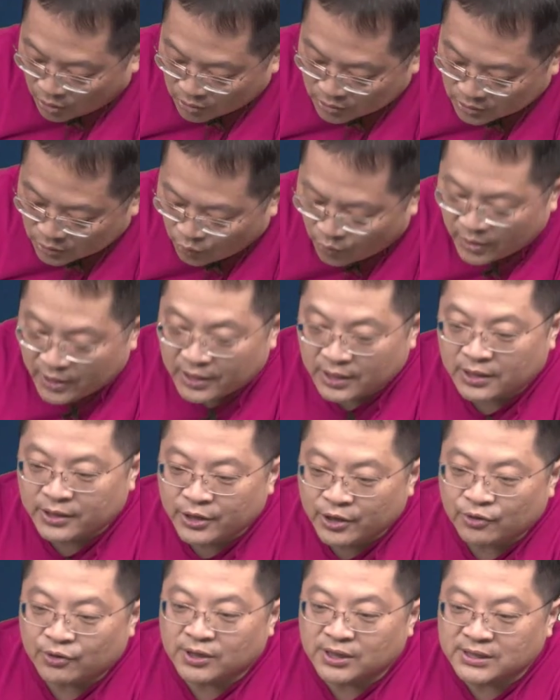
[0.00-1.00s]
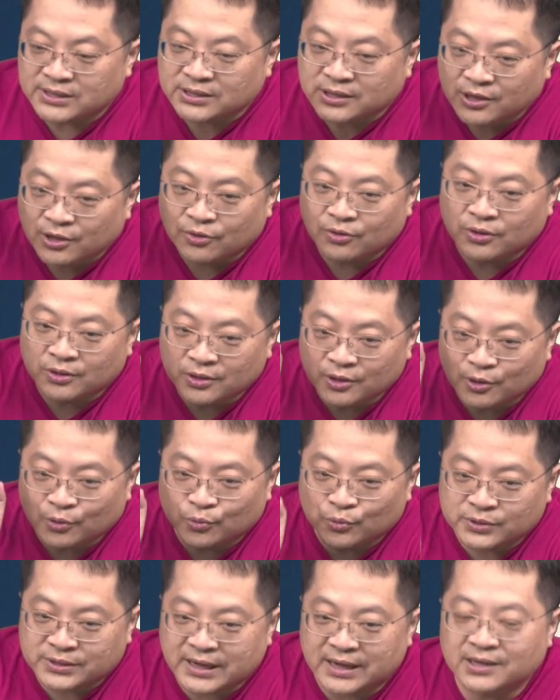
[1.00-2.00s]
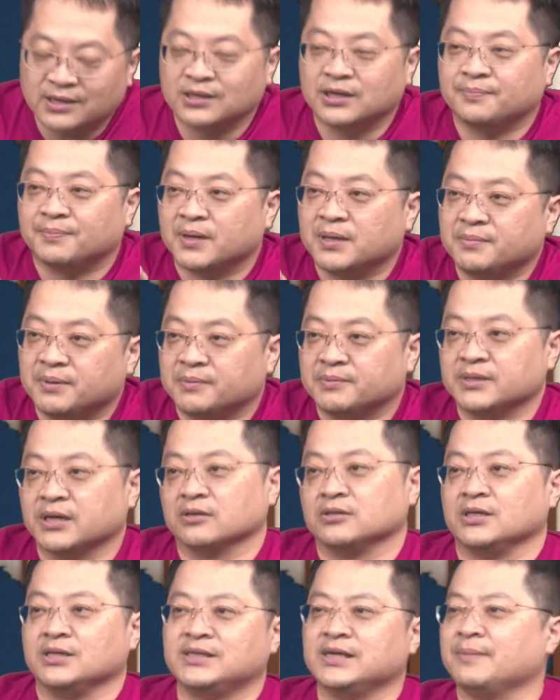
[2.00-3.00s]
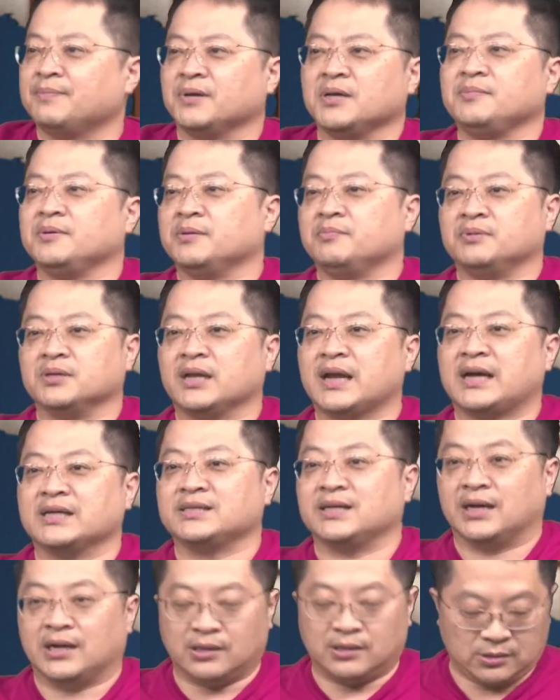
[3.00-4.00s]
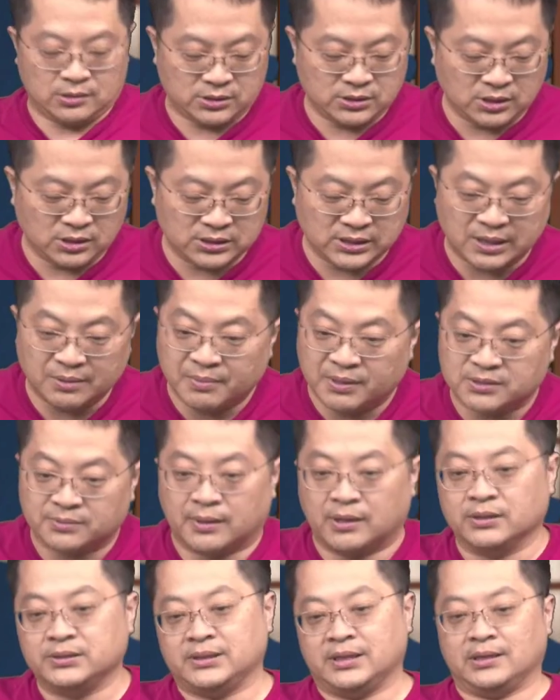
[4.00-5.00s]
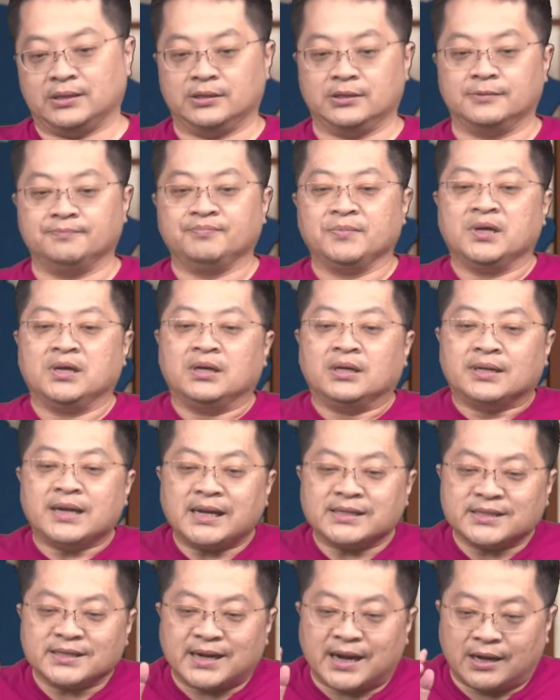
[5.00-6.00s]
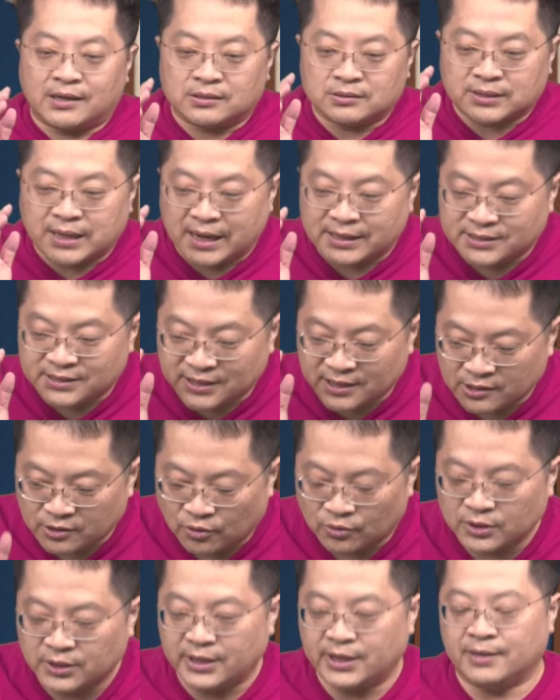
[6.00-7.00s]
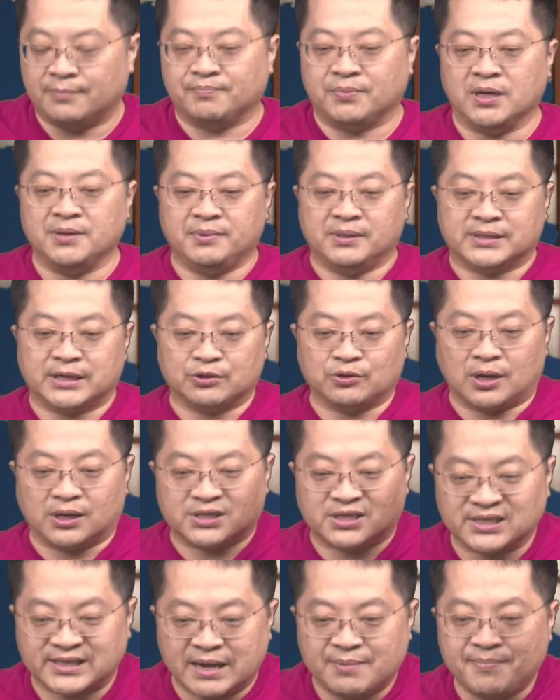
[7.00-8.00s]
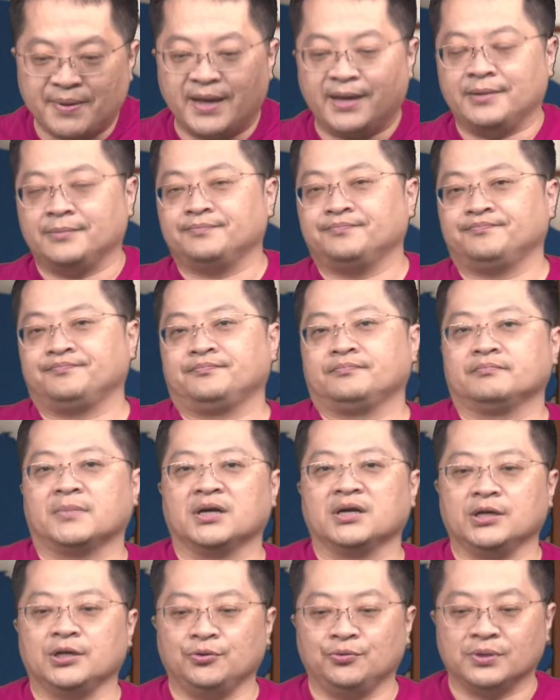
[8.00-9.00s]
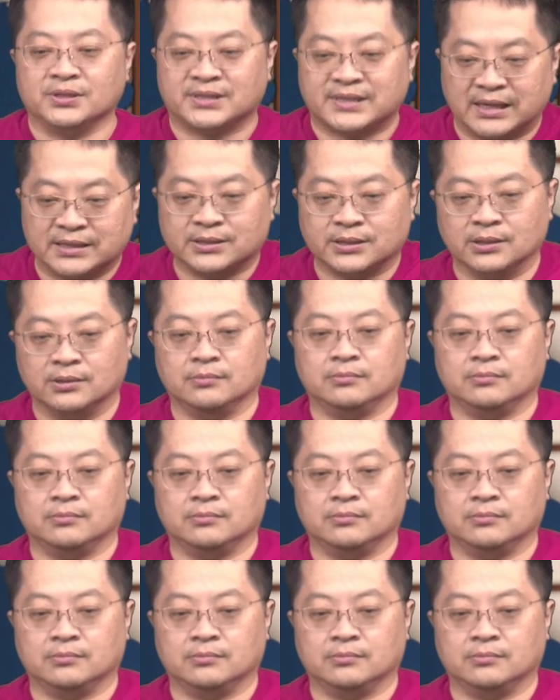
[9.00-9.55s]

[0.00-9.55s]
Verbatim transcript: 为了六二六六五三二的本益比比较低，现在本益比拉起来了，这个现在没什么好讲的。那这档台积电供应链本益比才多少？十三倍，毛利率三成。